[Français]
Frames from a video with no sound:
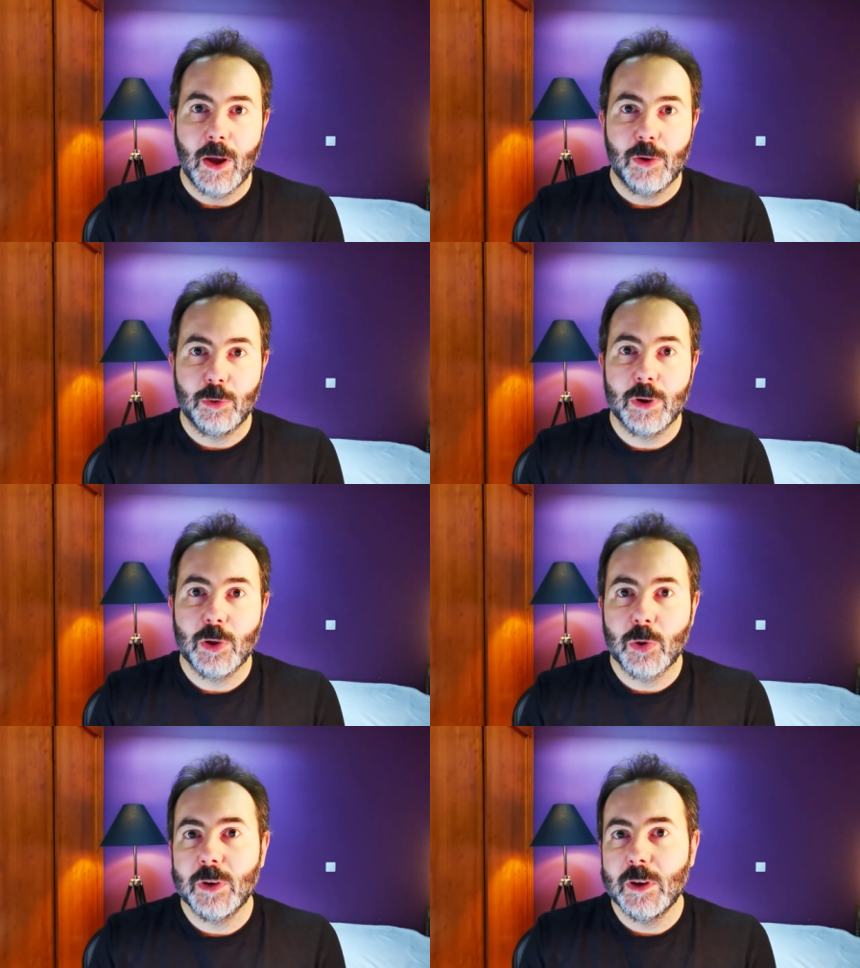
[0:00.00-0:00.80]
sur
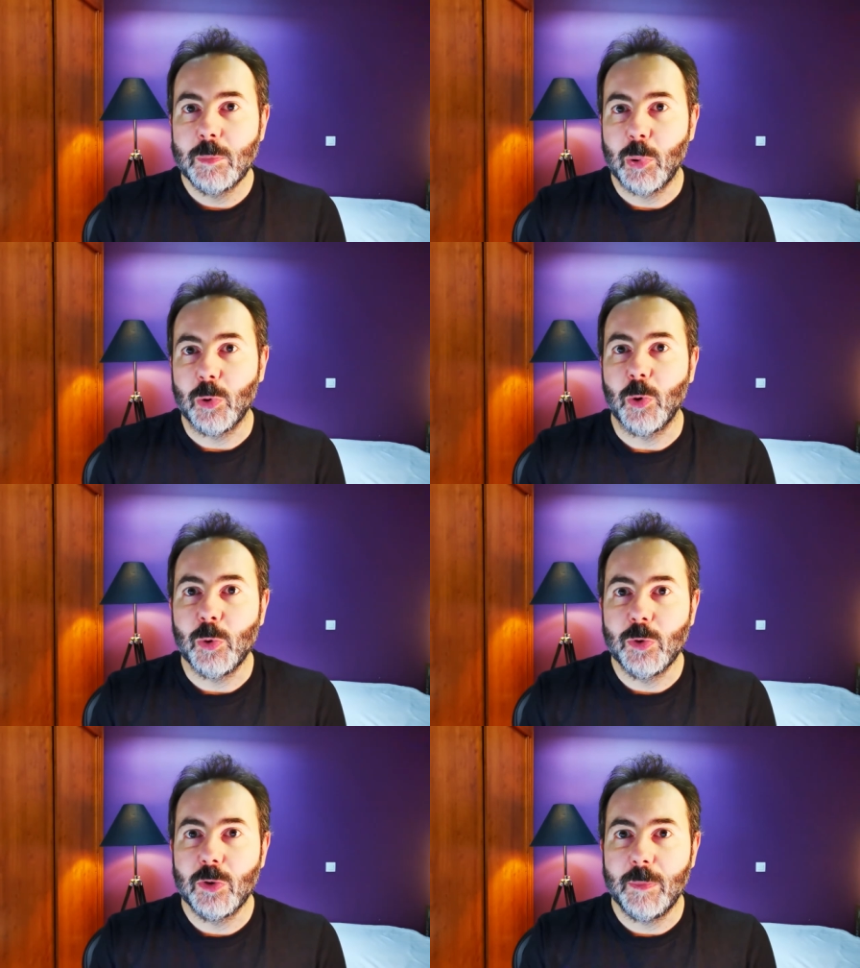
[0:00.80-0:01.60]
LinkedIn pendant
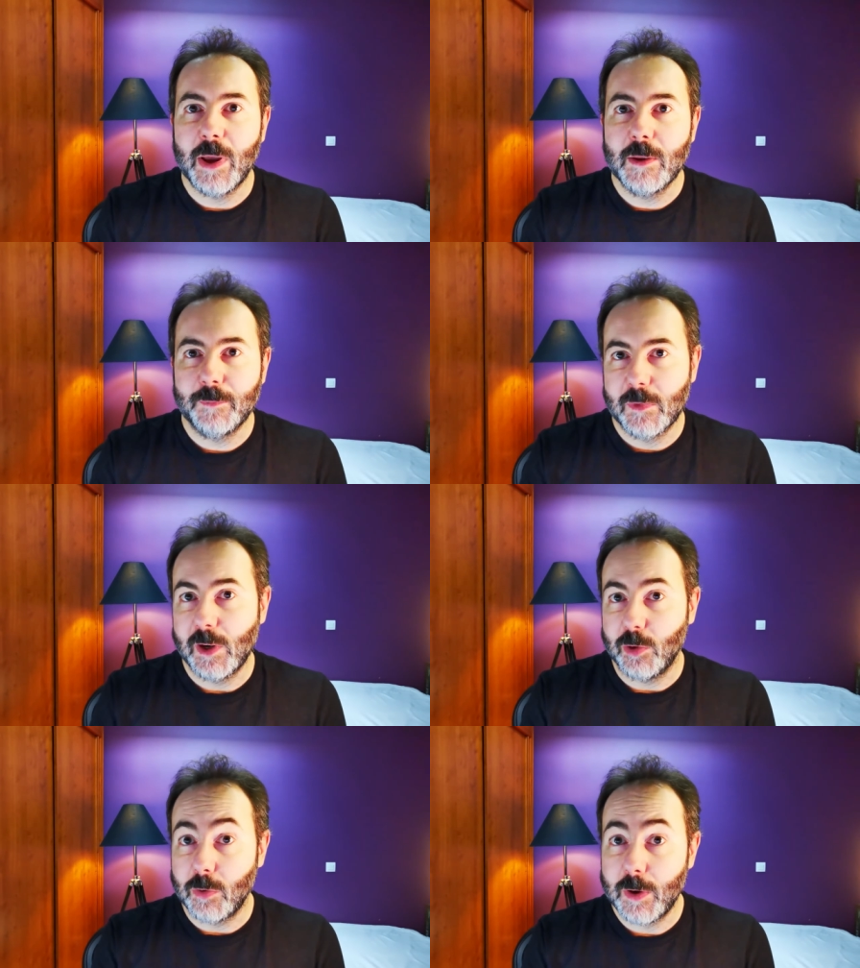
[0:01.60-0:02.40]
une semaine, c'est la
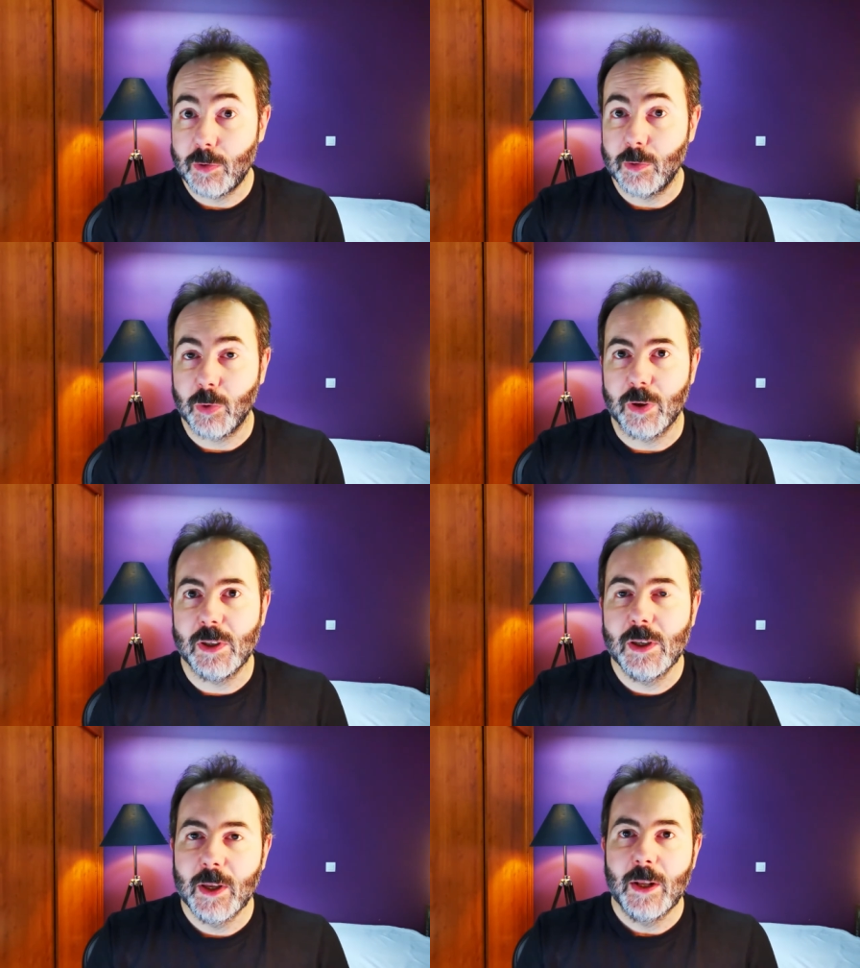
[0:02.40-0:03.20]
trouvaille du vendredi,